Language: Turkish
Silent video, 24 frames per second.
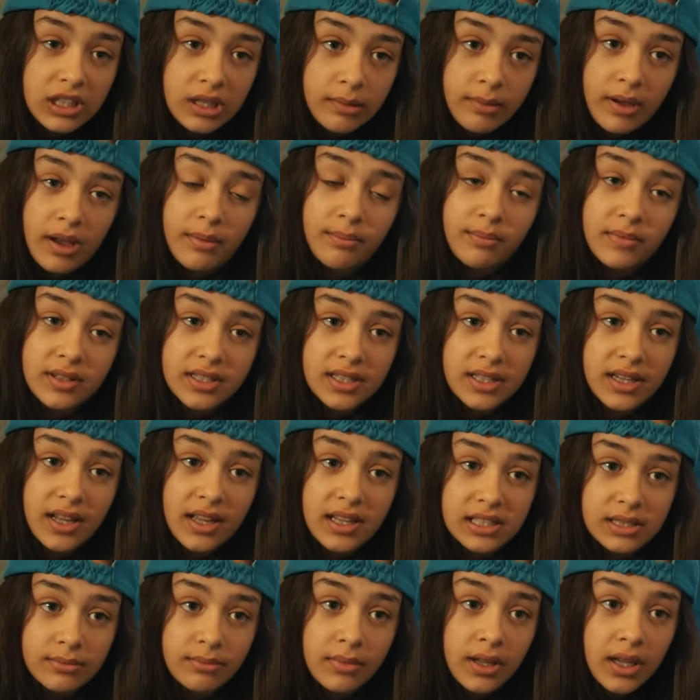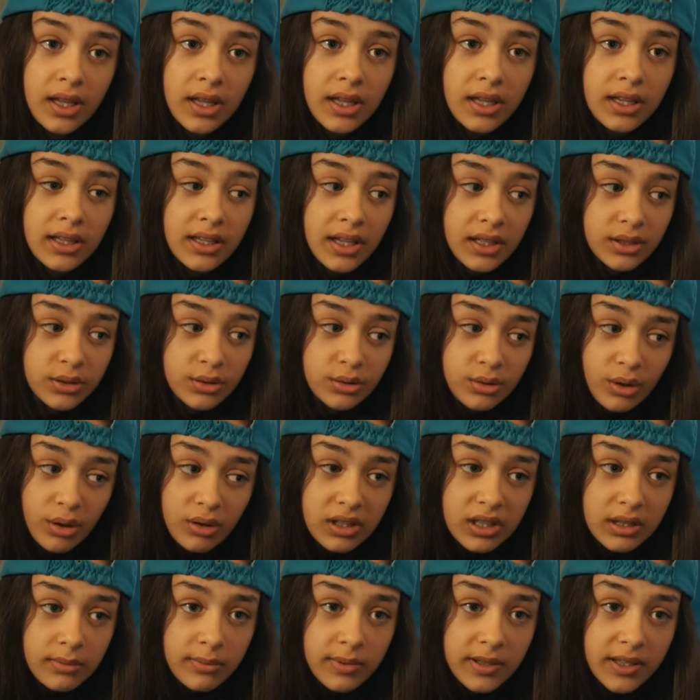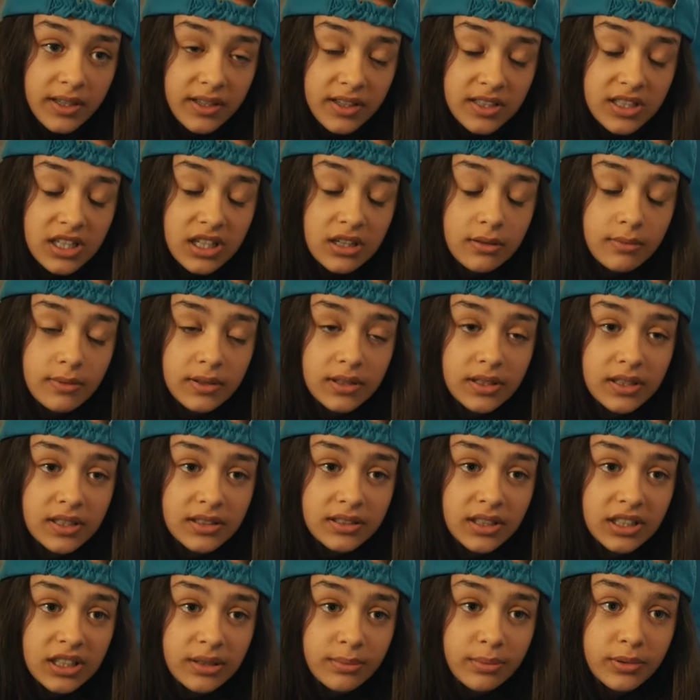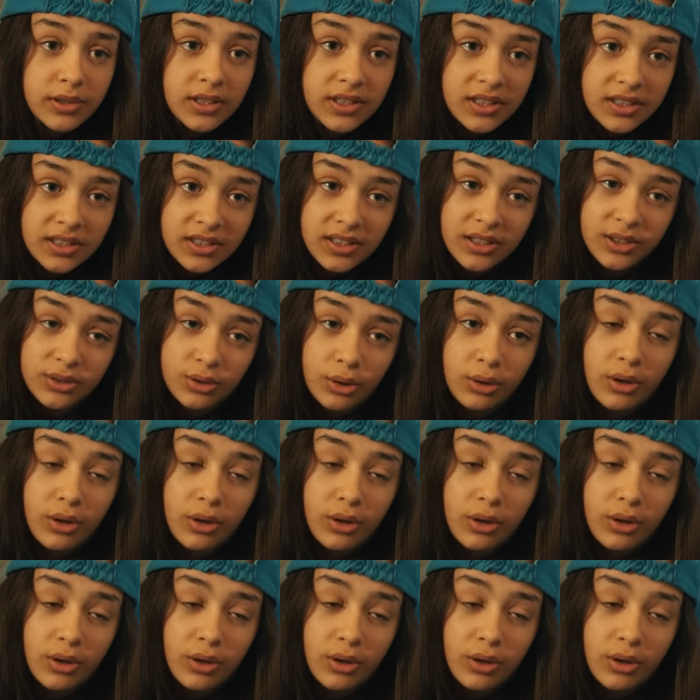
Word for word: deneme yapması lazım. Ya drone gibi yarış arabalarında da pratiklik